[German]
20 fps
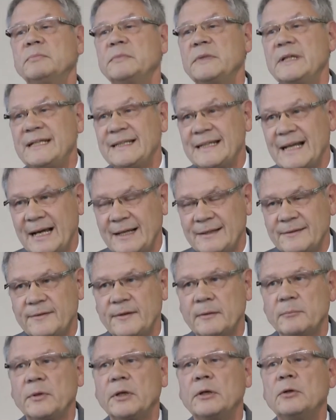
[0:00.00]
nicht
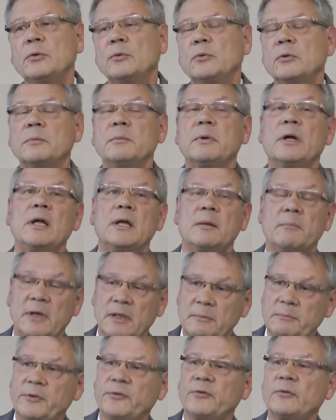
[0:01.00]
achtsam genug,
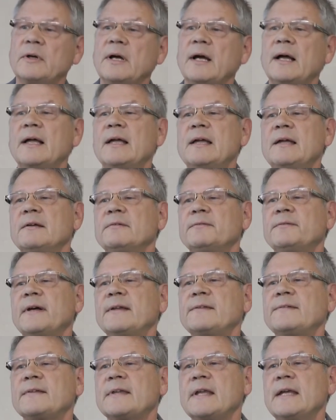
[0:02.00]
manchmal sogar
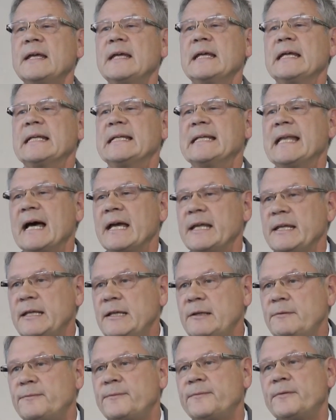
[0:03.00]
fast
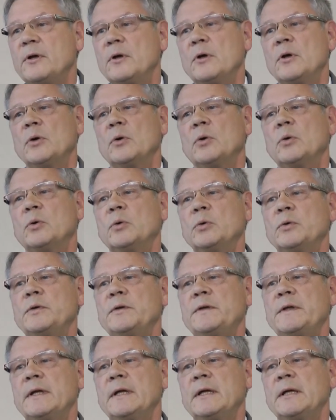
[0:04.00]
naiv
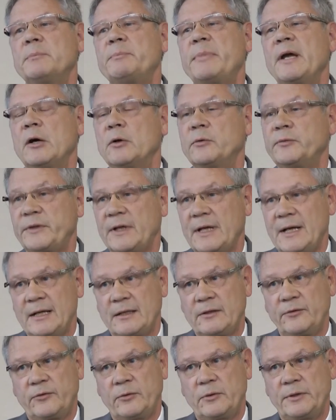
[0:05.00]
und äh,
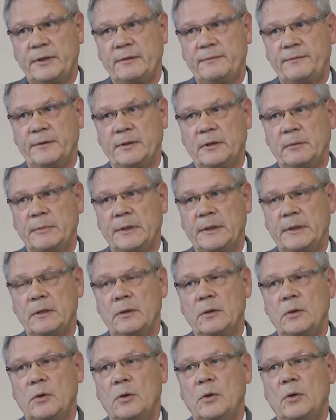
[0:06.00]
beauftragen solche Firmen.
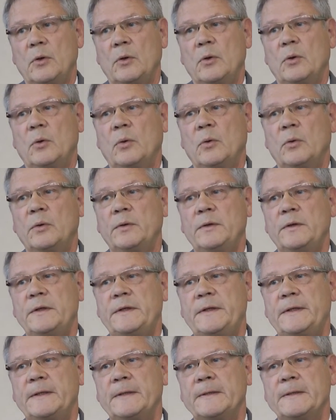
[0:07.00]
Und
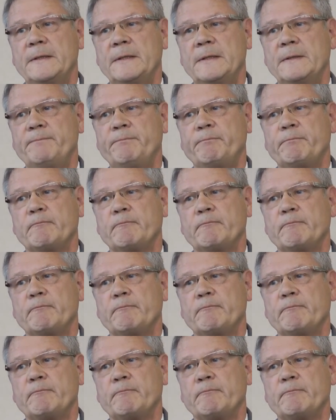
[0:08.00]
äh,